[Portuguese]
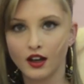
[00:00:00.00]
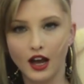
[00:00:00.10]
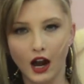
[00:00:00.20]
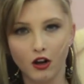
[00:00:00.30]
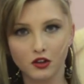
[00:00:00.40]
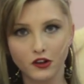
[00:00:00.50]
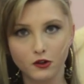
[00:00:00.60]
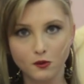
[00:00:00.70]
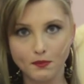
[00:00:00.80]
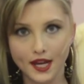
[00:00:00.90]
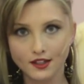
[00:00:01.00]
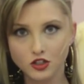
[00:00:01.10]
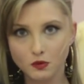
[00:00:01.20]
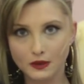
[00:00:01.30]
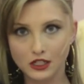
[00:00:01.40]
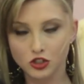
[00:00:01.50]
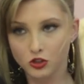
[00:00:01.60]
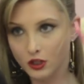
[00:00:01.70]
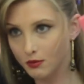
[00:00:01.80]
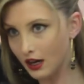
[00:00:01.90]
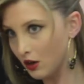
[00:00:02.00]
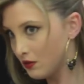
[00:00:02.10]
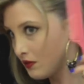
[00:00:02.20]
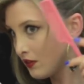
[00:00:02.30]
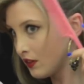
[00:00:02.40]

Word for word: Agora eu venho com um pente, um pente normal.